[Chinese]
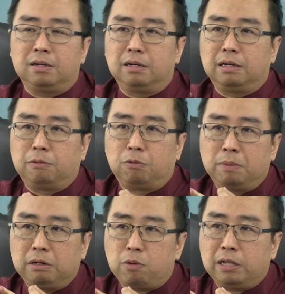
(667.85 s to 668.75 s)
呃，我
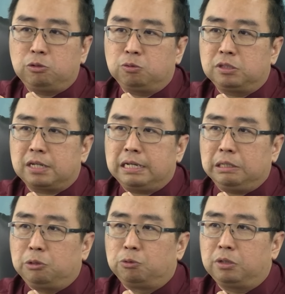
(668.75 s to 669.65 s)
们关注在
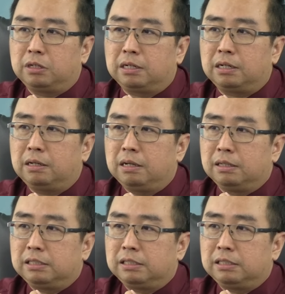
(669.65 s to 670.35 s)
于如何。